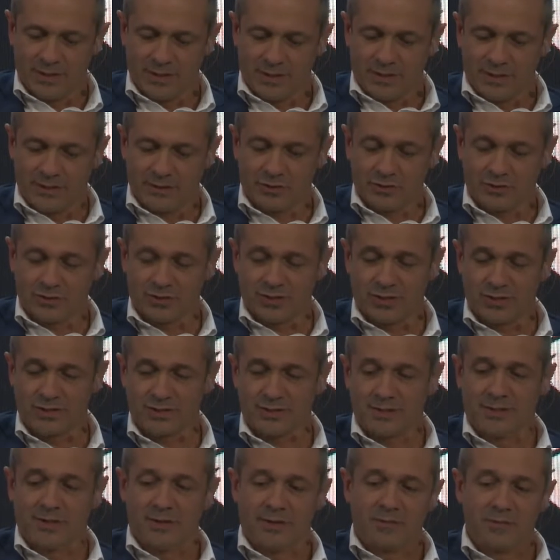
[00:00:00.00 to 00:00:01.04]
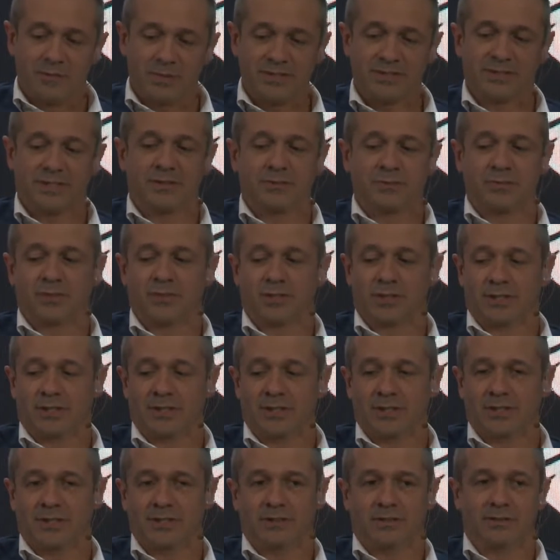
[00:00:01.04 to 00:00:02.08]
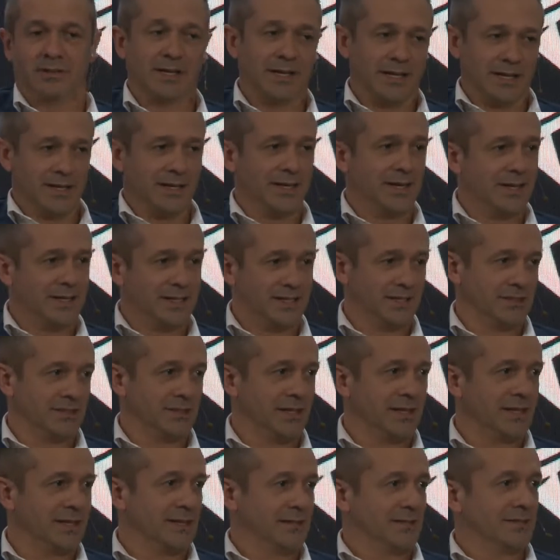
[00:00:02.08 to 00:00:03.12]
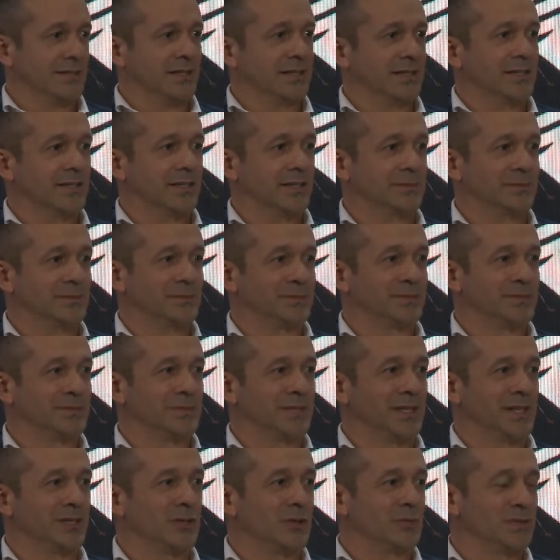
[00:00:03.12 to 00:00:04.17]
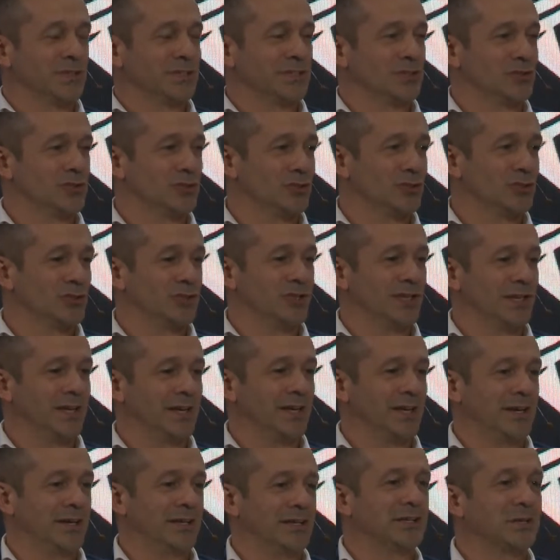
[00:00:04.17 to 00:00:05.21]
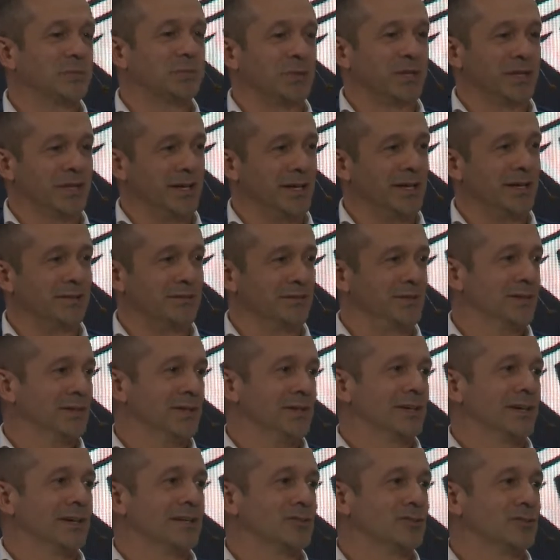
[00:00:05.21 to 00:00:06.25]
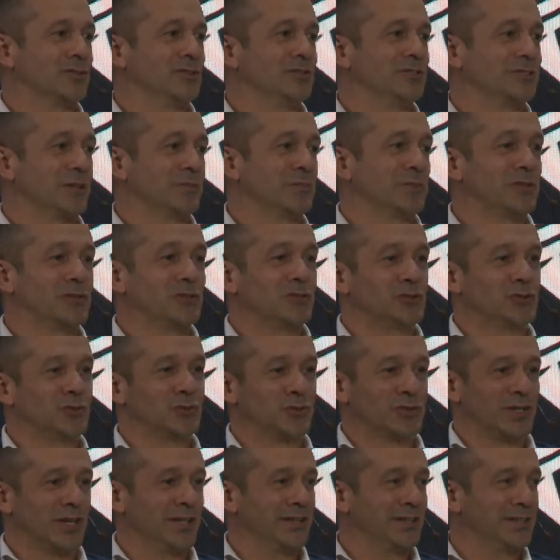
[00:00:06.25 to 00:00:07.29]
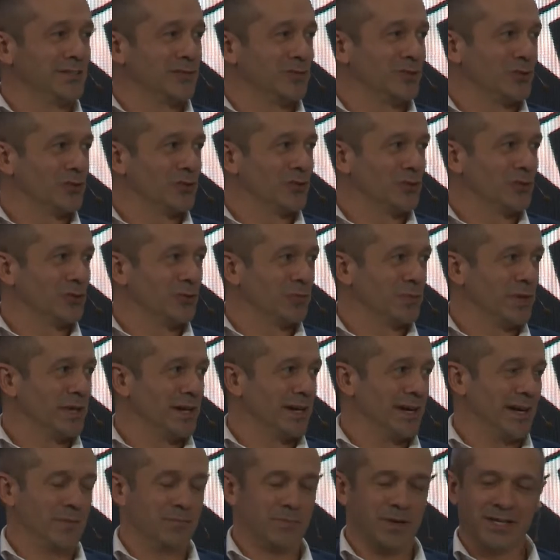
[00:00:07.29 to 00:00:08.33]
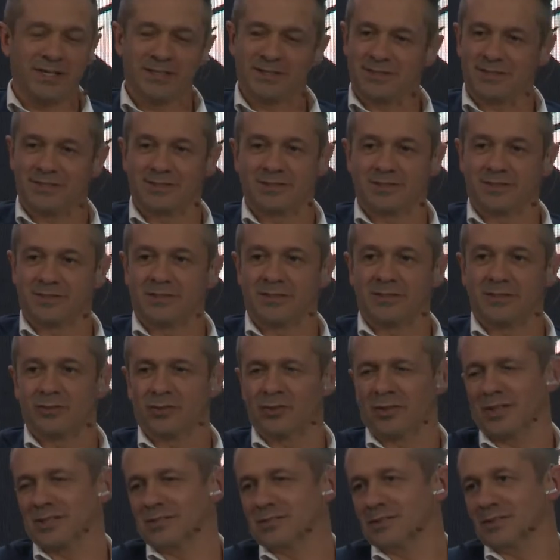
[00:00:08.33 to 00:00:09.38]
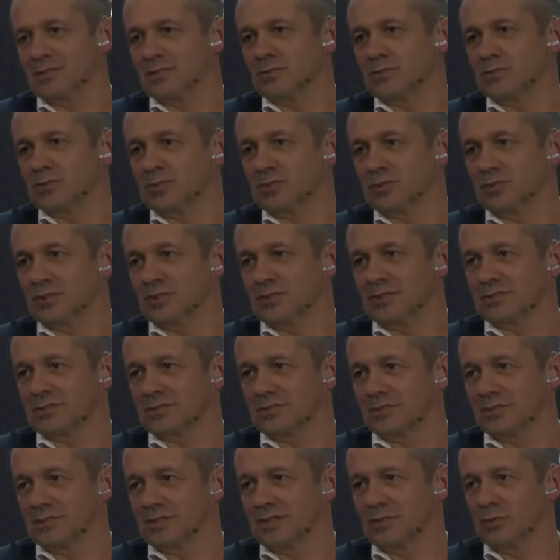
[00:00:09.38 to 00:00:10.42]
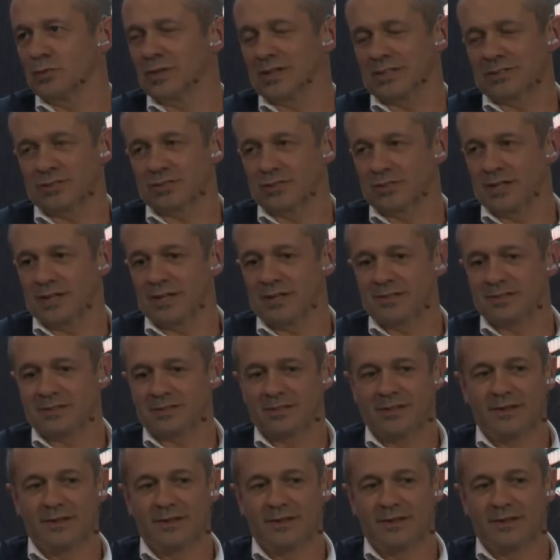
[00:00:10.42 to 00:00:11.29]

Entonces, pensamos que la idea de la, conversación hoy era inspirar a todo el segmento industrial dentro de Colombia, al país en sí, todas las instituciones educacionales,